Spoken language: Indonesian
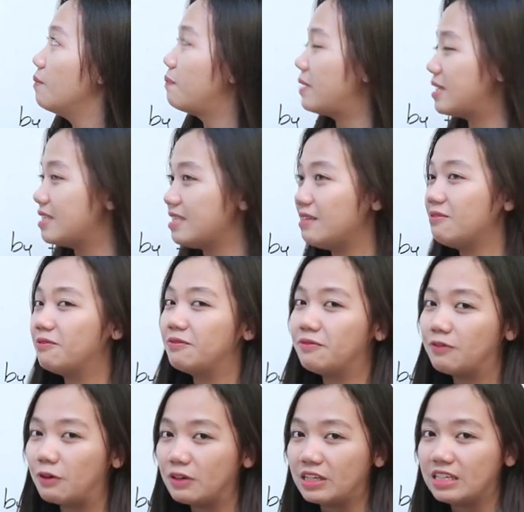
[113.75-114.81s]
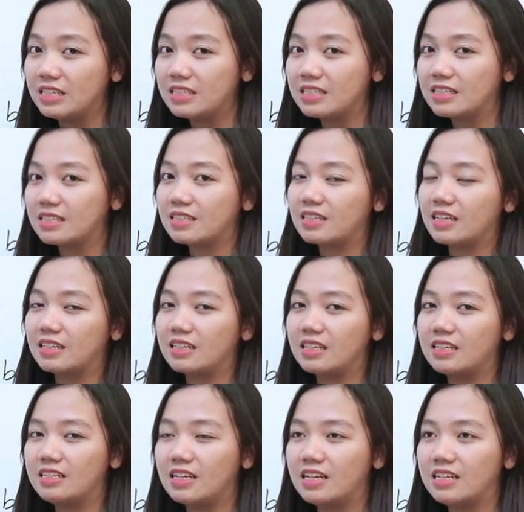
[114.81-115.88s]
Pasif voice
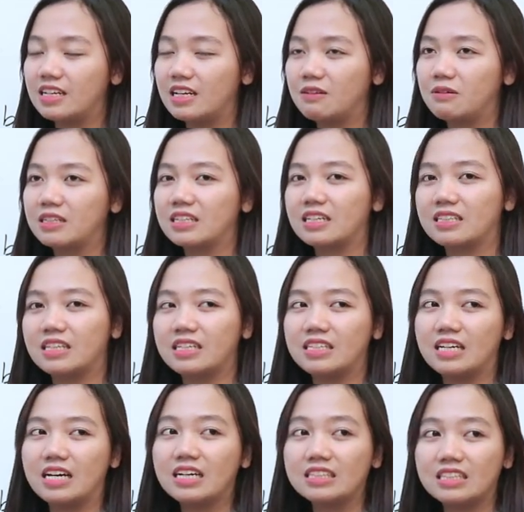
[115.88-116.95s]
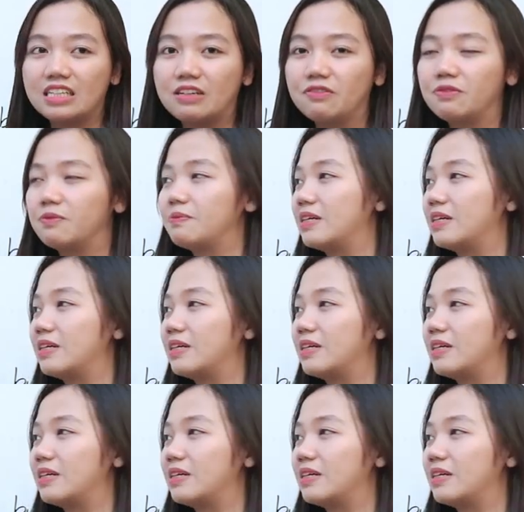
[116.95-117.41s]
karena dia ini lawan katanya aktif,